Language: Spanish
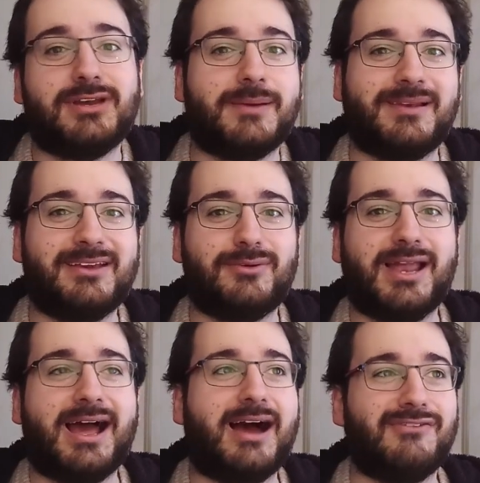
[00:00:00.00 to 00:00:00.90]
con la
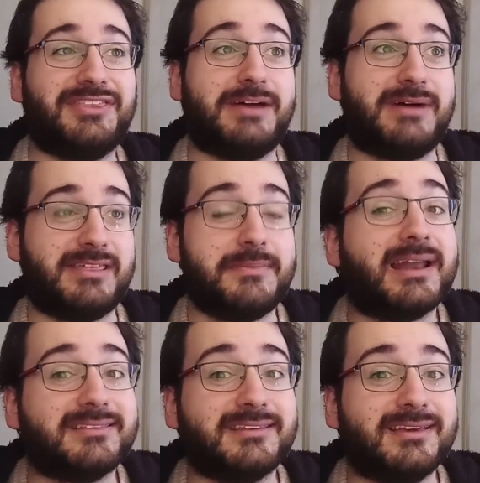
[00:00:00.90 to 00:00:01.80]
película Fantasmas de
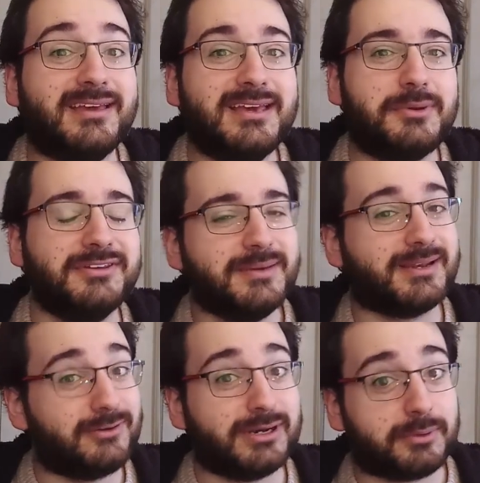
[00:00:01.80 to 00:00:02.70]
Marte, pero esta
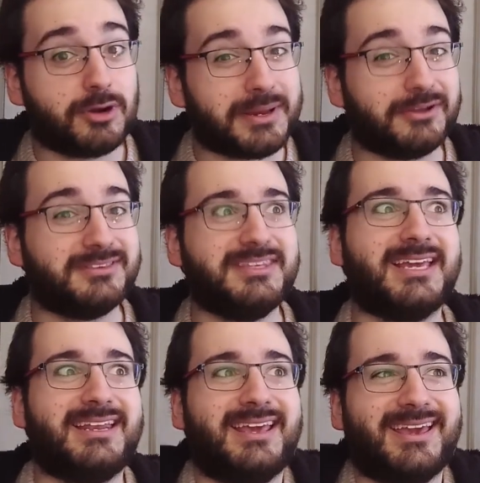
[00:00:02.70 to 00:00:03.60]
película por lo menos
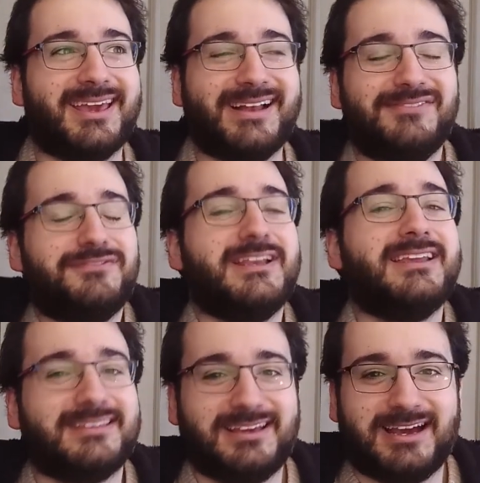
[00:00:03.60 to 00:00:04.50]
tiene el
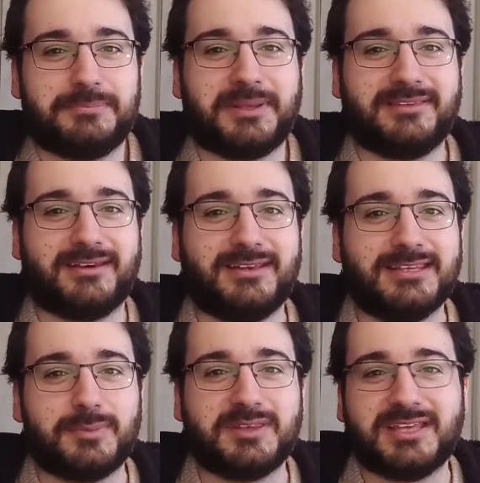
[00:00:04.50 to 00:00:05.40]
feeling de Carpenter,
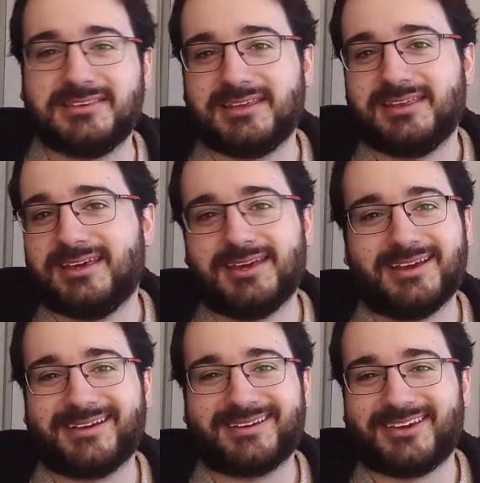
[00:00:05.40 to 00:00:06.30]
independiente
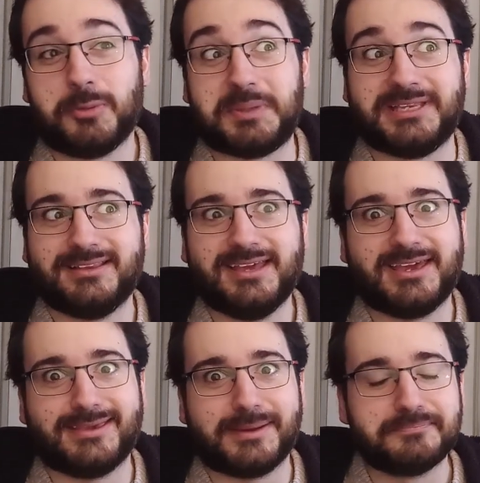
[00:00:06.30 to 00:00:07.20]
de qué opinen de
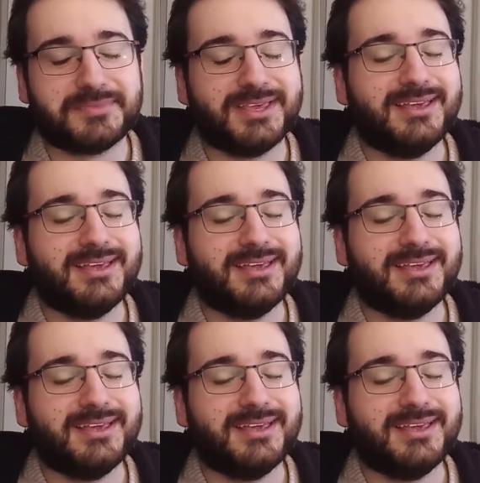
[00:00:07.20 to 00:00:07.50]
ella.